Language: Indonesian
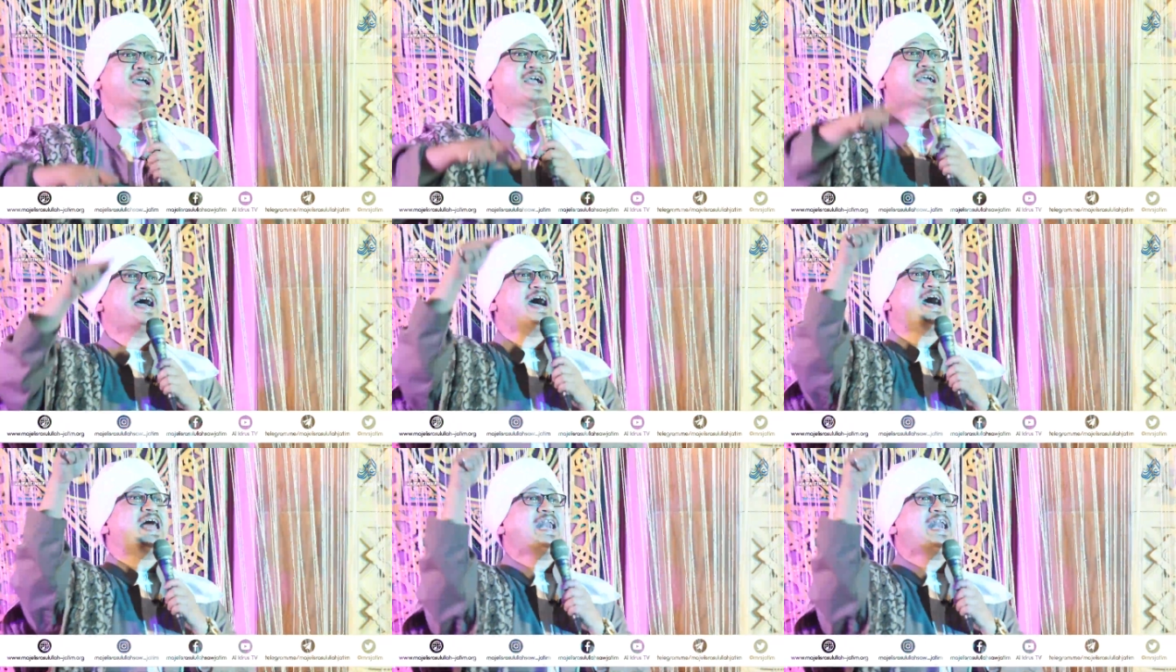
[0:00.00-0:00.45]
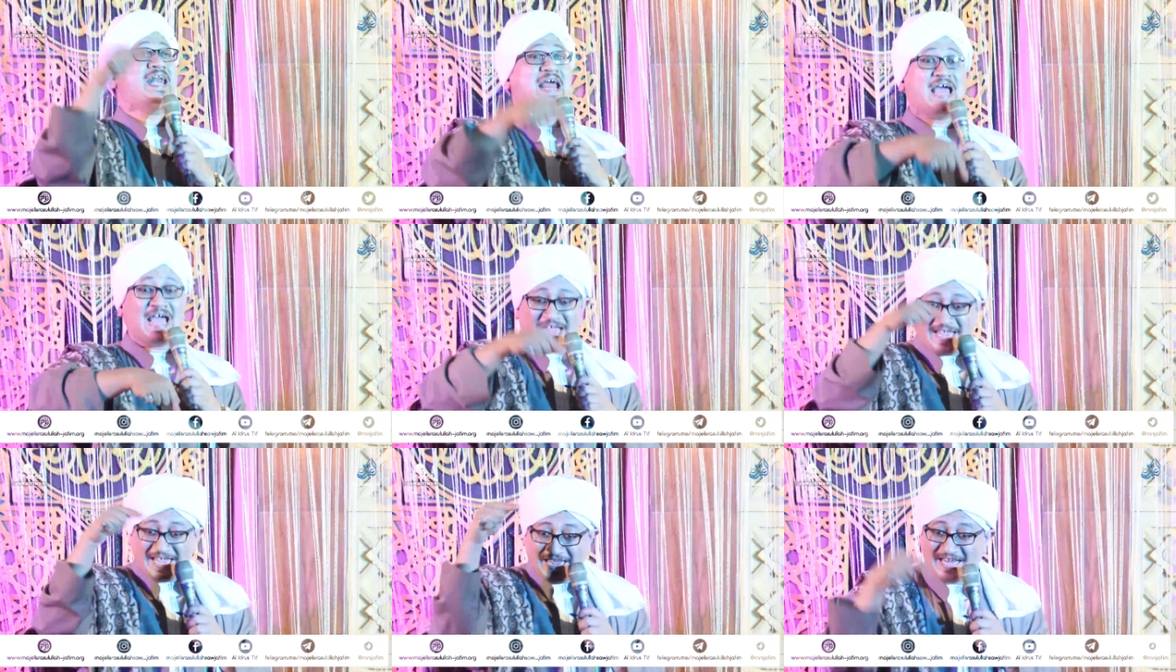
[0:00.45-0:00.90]

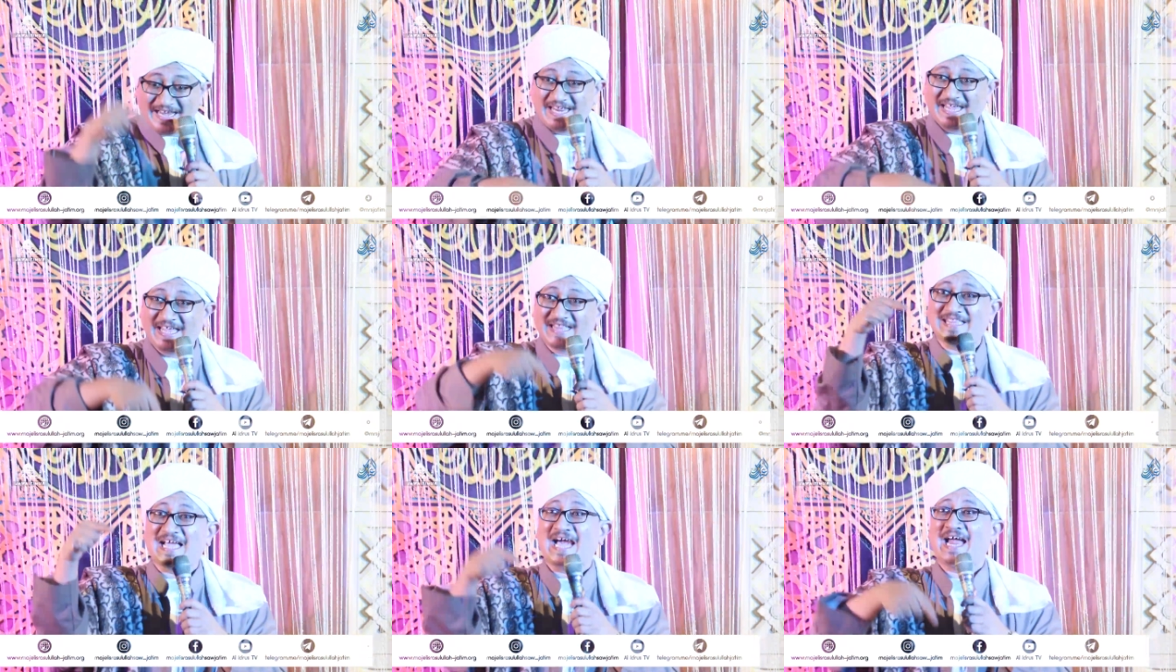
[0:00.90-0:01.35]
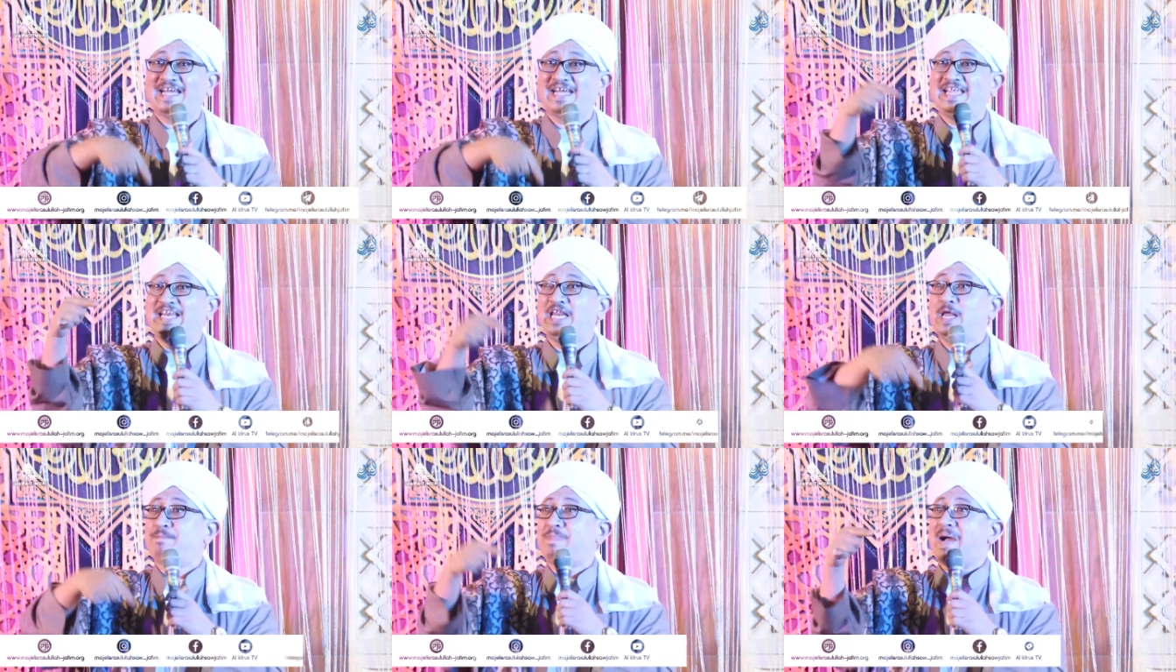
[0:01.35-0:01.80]
Karena ini
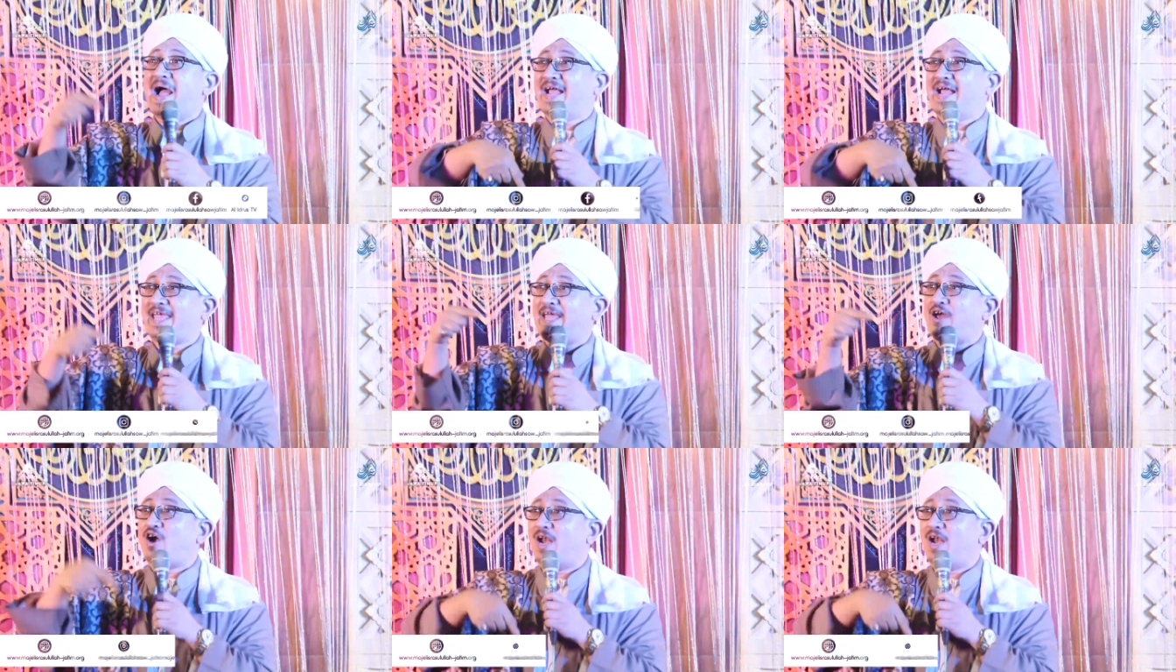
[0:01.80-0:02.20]
tadi dipakai